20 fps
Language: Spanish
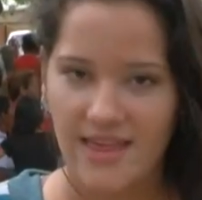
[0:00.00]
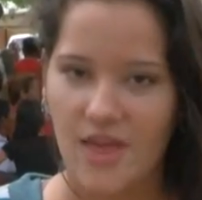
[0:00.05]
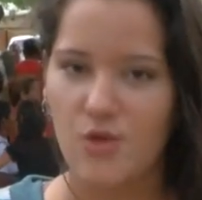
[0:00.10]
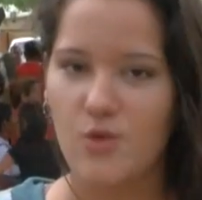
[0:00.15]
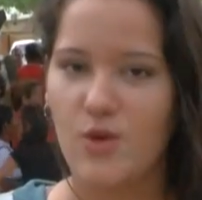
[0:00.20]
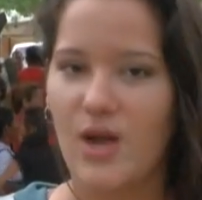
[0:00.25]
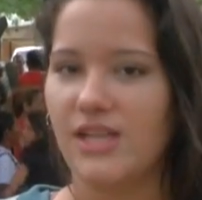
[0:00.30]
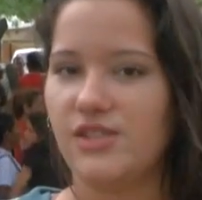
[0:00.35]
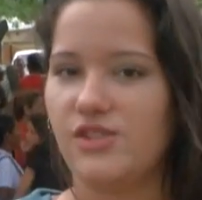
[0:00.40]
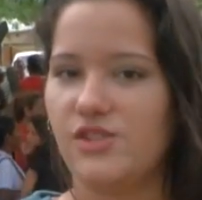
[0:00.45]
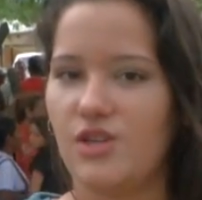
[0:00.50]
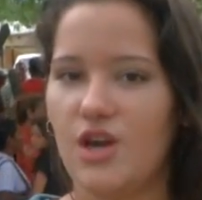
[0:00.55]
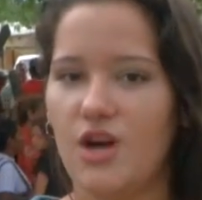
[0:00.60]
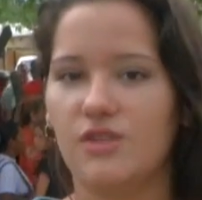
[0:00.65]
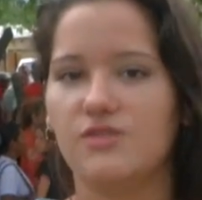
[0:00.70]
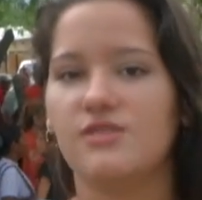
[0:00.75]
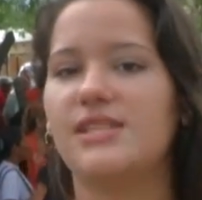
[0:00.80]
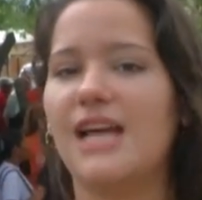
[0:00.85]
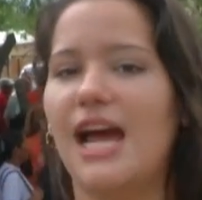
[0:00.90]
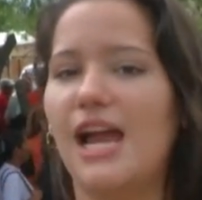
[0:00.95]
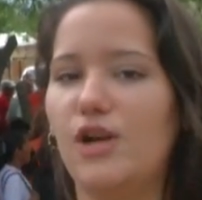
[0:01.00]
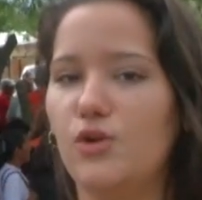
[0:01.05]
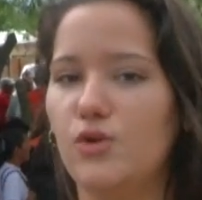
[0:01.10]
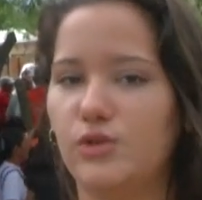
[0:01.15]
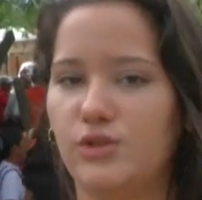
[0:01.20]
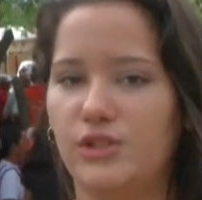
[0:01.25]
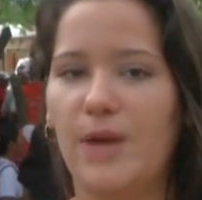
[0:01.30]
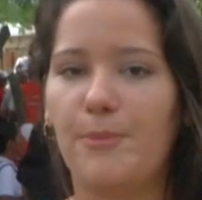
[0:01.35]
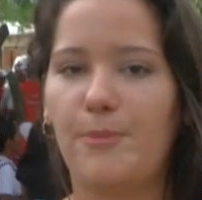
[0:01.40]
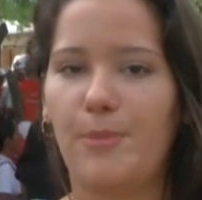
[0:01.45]
de Educación,
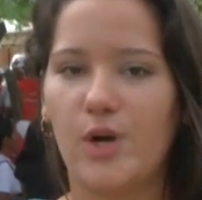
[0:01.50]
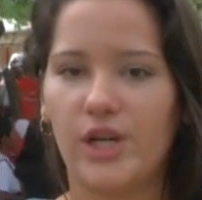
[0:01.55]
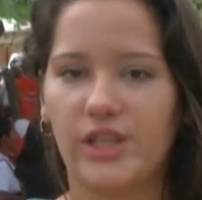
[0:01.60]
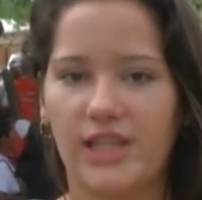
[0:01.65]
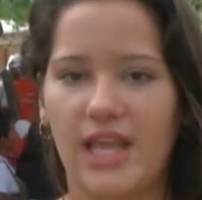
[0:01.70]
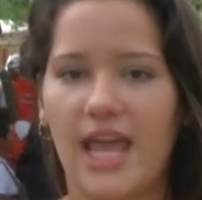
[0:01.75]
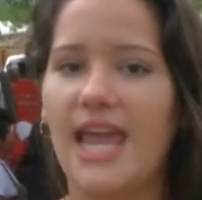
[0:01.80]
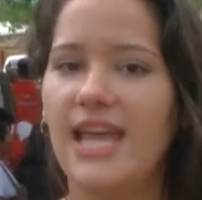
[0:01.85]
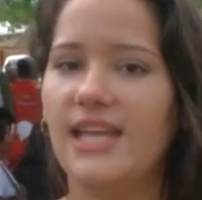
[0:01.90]
Salud, Deporte,